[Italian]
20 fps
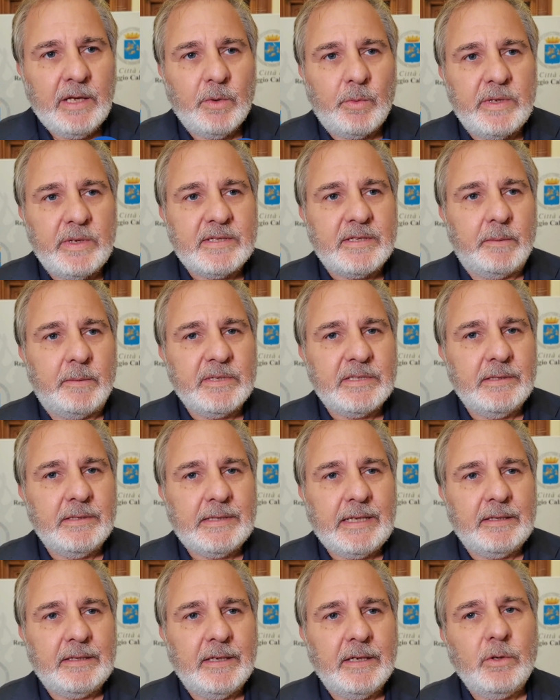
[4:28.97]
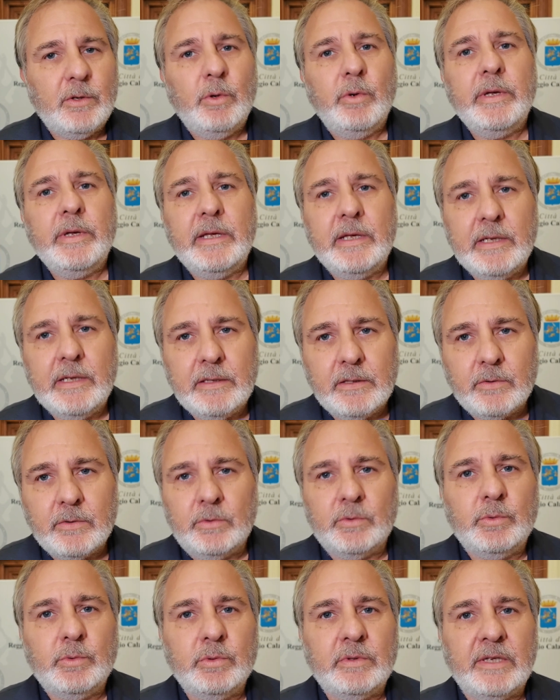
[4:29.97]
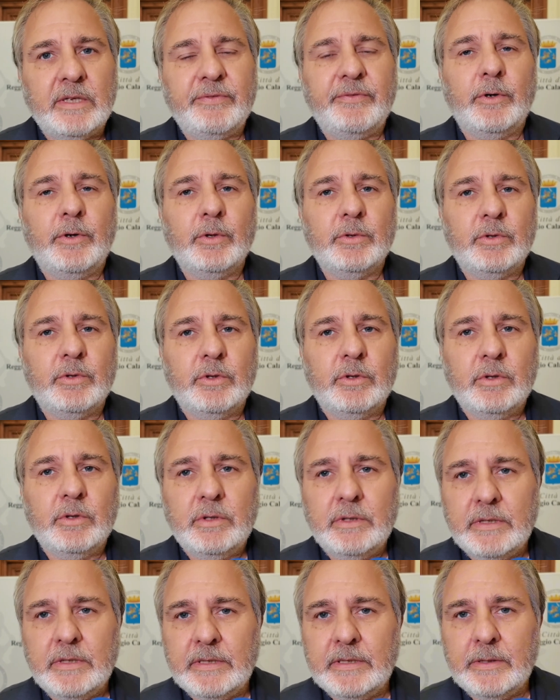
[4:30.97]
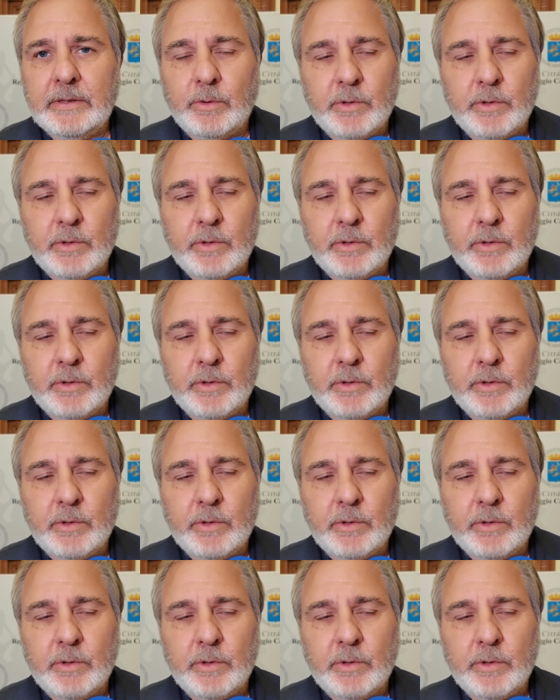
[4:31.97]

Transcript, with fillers: questa presentata da noi con tutte foto eh,